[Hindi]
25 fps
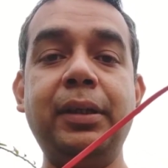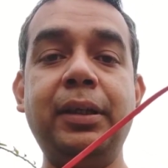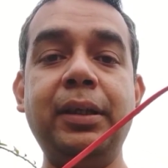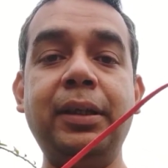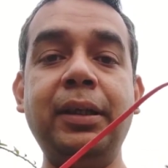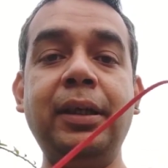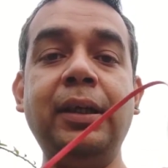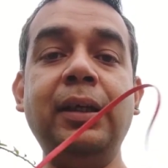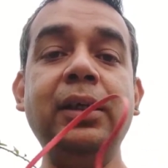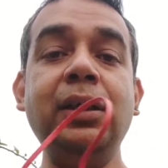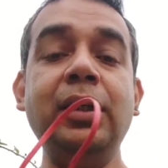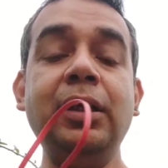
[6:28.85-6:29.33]

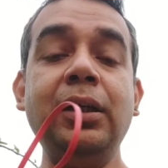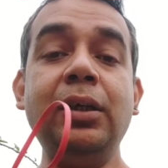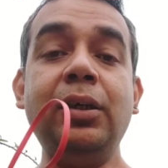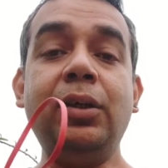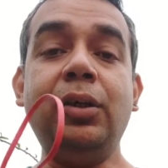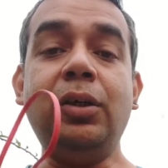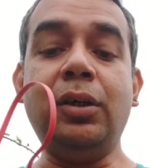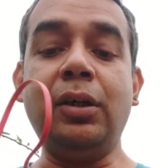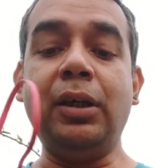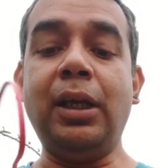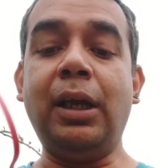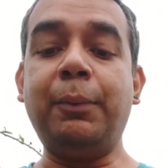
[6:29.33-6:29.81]
ठीक है
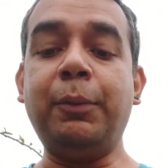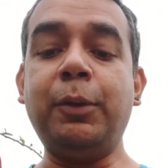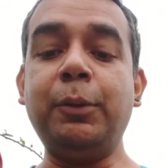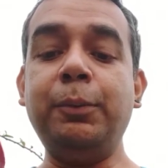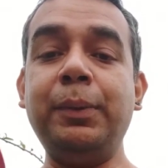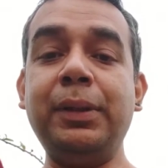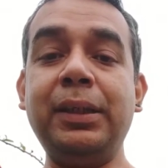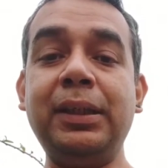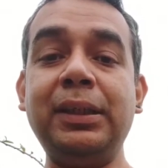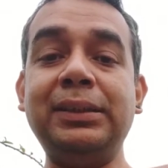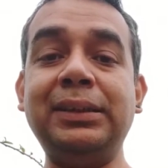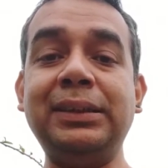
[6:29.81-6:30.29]
और
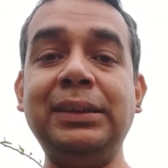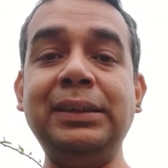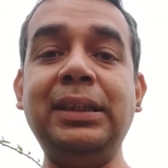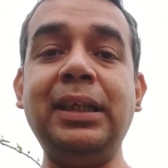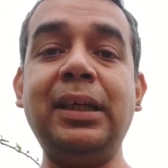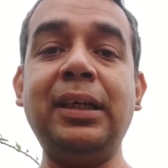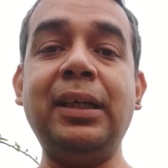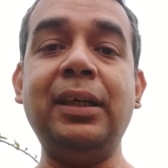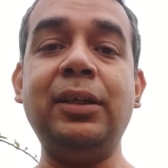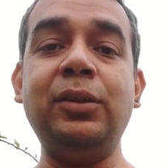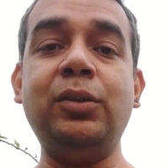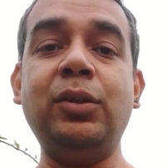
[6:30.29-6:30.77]
लैपटॉप में अगर
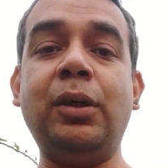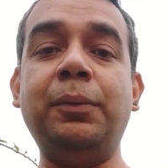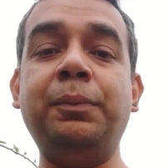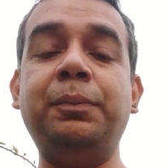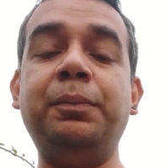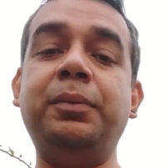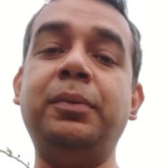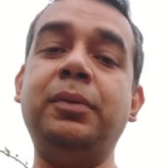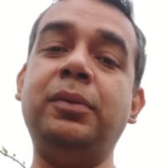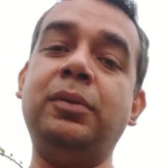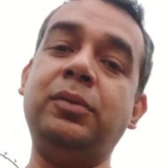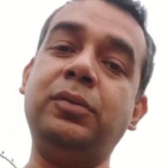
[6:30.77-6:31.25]
सीधा रहे तो
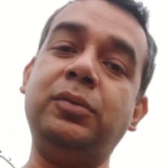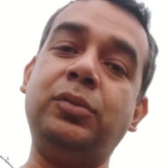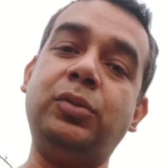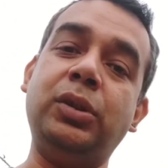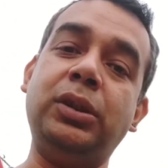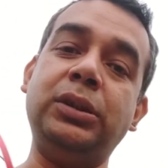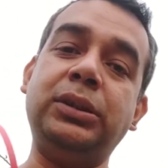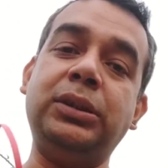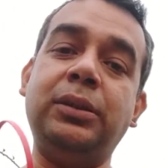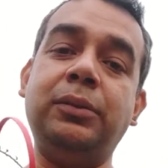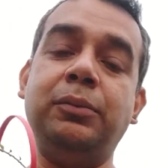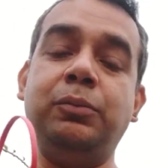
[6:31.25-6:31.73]
आप
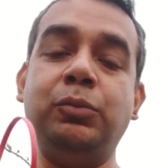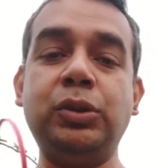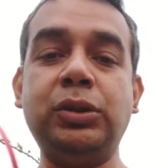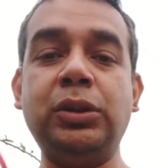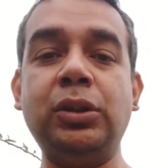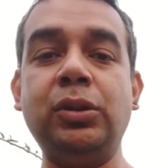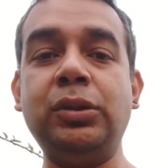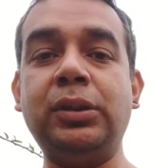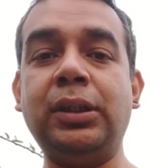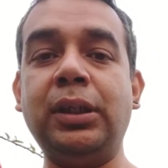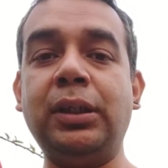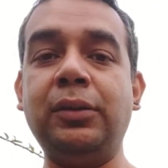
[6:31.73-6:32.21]
थोड़ा सा
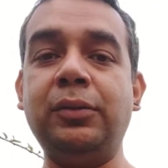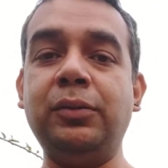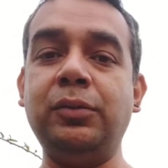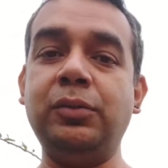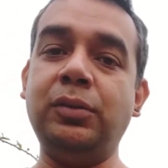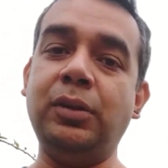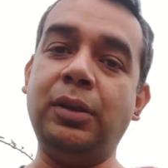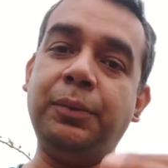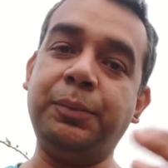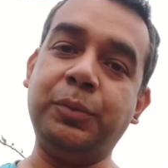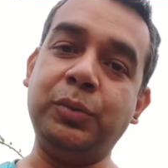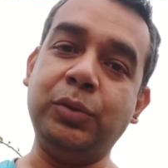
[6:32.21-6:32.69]
मुश्किल होता है
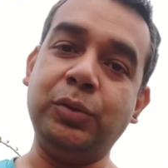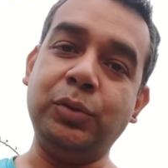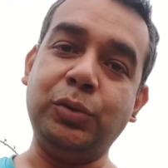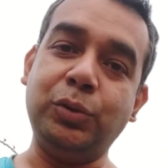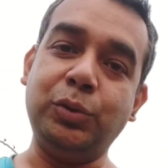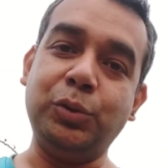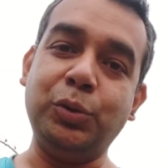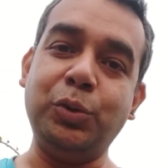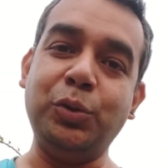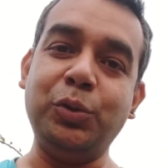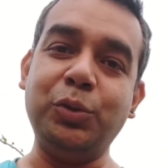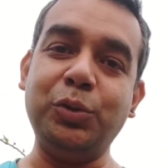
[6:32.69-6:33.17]
आपको
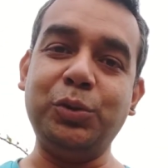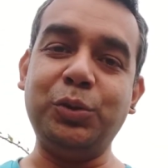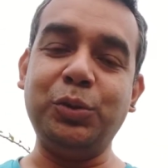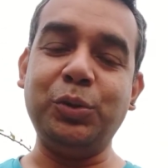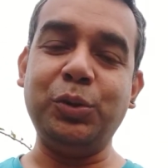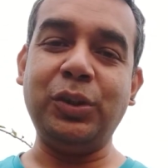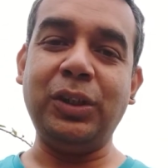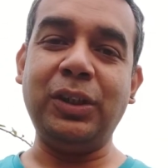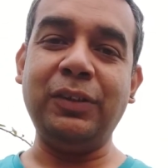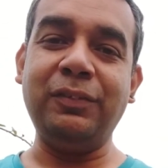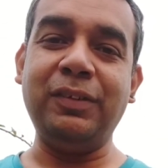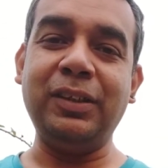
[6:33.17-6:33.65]
सो
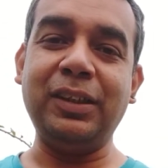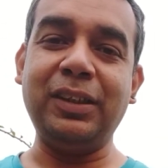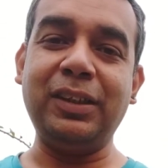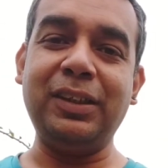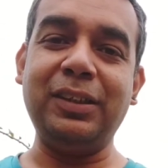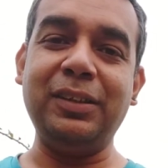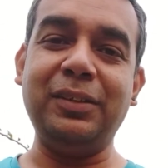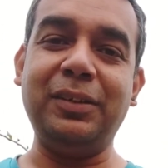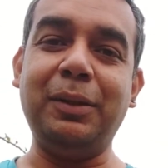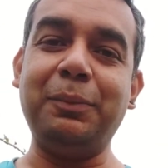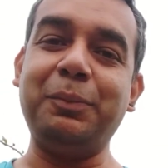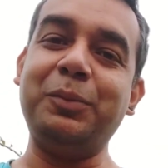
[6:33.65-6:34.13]
सोते
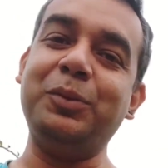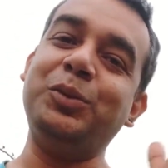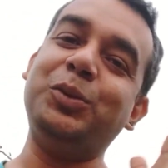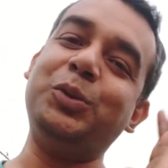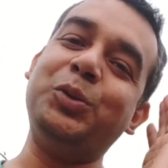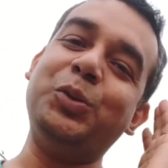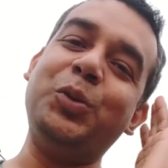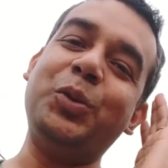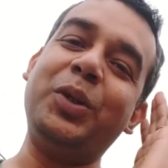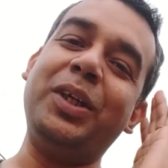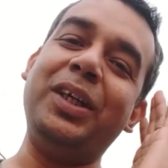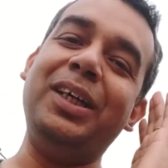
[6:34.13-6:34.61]
वक्त आपको
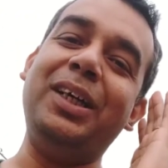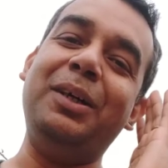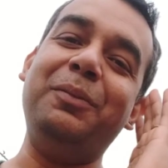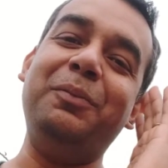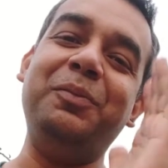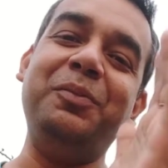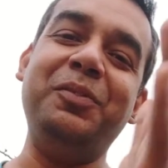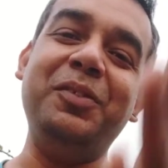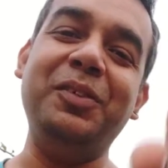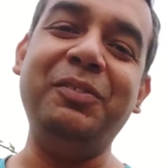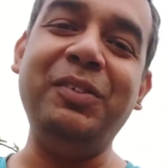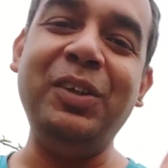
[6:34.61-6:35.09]
सो के
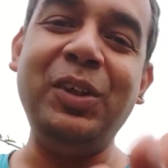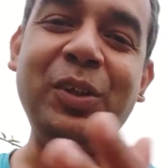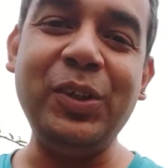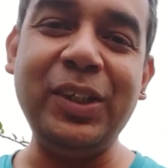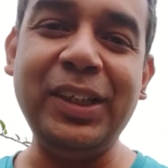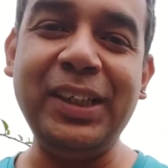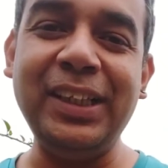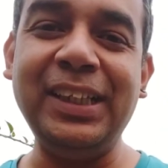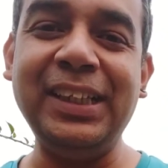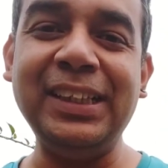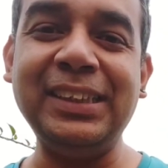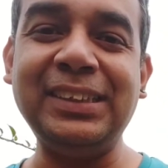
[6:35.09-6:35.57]
आप वीडियो
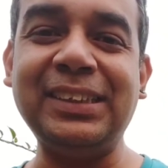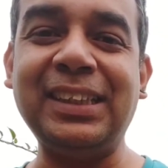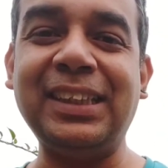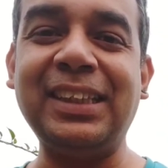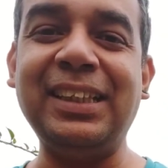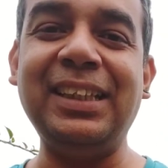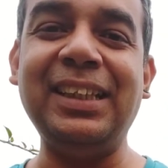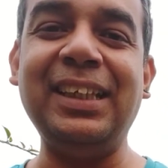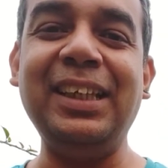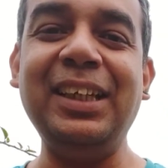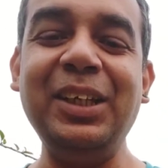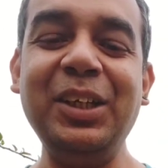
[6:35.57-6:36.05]
नहीं देख
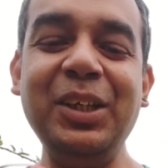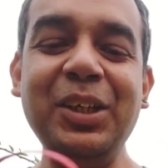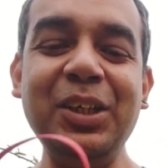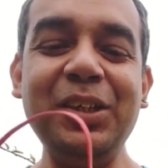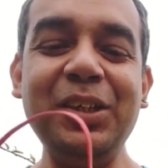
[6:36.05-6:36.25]
सकते